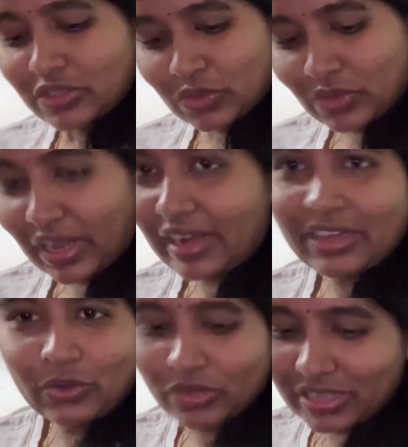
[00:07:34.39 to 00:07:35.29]
సో
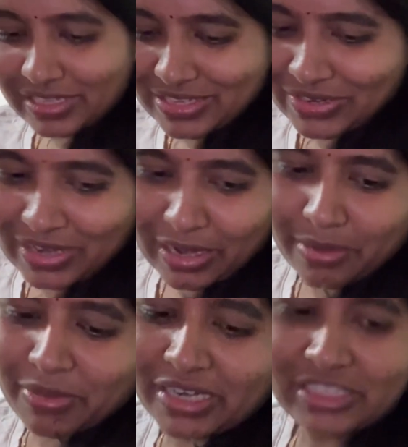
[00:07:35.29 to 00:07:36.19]
నైన్కి కూడా తీసుకున్నాను
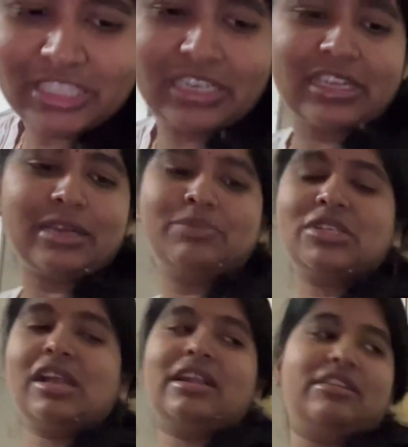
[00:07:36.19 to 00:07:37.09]
అనమాట చిన్న
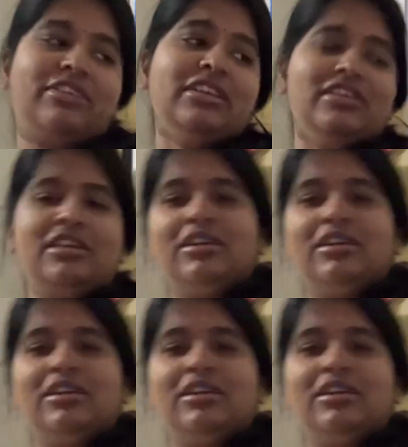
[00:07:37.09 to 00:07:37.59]
కప్స్ లాంటివి